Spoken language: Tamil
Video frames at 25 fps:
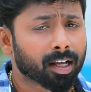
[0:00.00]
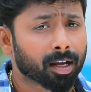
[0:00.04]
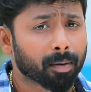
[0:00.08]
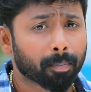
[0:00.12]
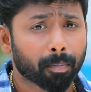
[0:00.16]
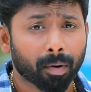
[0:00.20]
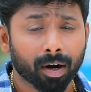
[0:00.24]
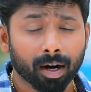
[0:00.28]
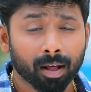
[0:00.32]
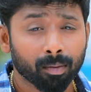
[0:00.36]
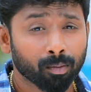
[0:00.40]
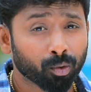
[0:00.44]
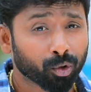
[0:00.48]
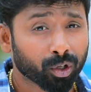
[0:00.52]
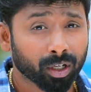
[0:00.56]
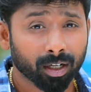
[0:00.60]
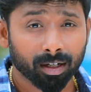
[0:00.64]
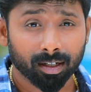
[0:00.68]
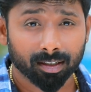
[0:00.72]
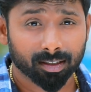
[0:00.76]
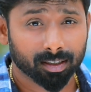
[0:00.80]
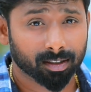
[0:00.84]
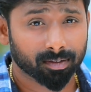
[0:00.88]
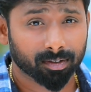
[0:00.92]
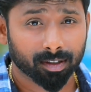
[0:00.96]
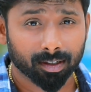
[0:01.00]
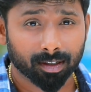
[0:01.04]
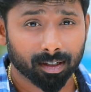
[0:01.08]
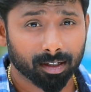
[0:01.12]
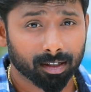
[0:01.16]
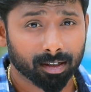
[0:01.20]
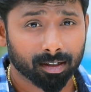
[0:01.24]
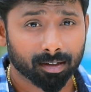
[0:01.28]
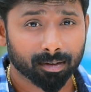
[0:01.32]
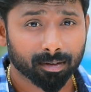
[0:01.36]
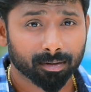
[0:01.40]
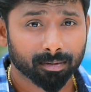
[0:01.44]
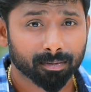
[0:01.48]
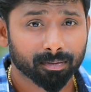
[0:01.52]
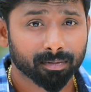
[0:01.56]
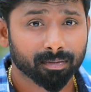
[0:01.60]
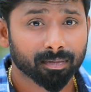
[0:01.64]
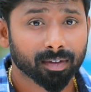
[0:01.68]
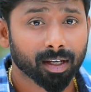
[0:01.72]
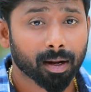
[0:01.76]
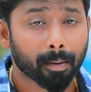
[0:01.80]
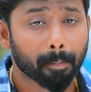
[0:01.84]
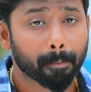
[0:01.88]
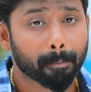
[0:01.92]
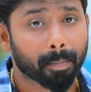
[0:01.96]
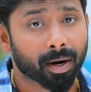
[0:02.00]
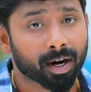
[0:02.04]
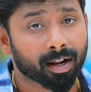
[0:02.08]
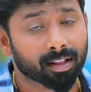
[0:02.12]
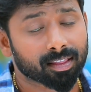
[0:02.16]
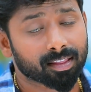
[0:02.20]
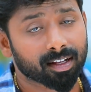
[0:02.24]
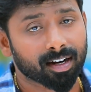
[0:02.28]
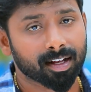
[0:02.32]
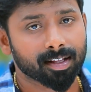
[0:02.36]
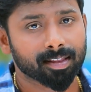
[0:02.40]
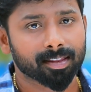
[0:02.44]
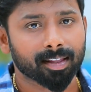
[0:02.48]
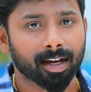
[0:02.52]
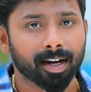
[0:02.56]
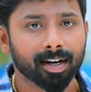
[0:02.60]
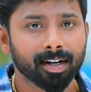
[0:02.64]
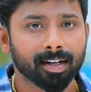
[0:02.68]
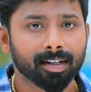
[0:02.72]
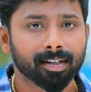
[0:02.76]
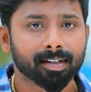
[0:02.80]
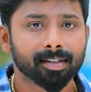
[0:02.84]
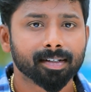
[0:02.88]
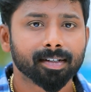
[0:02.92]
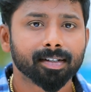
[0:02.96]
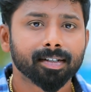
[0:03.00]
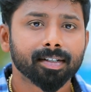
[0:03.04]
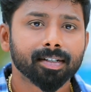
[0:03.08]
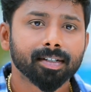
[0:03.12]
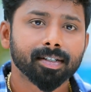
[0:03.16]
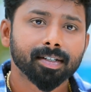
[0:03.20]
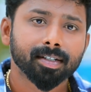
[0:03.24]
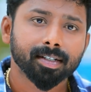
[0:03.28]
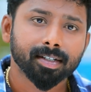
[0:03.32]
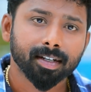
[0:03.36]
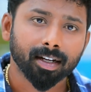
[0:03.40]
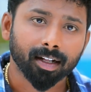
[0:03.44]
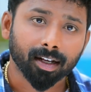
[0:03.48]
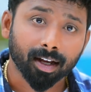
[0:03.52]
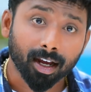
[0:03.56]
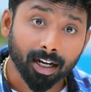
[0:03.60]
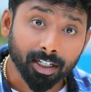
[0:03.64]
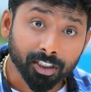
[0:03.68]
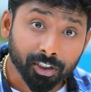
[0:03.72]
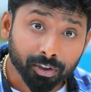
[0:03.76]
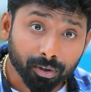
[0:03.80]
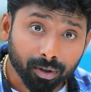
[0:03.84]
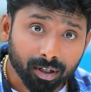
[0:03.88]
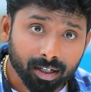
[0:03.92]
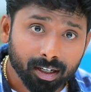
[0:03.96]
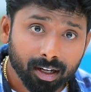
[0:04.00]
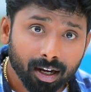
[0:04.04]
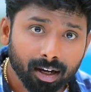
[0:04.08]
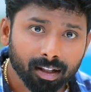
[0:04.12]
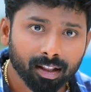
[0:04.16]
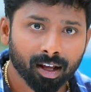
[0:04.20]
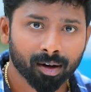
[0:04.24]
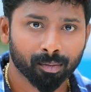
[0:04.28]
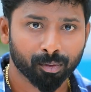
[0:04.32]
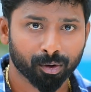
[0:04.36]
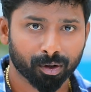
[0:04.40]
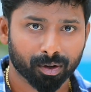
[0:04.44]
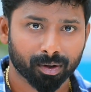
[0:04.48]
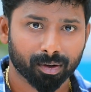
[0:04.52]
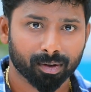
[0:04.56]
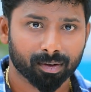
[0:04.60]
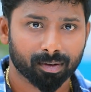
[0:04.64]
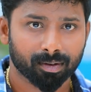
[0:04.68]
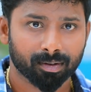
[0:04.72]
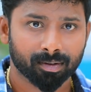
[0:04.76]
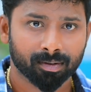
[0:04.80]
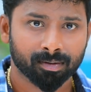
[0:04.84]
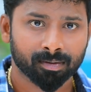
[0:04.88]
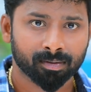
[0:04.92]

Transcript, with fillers: எனக்கு பணம் முக்கியம் இல்லை செவந்தி பணத்தெல்லாம் தாண்டி எனக்கு ஐஸ்வர்யா தான் முக்கியம்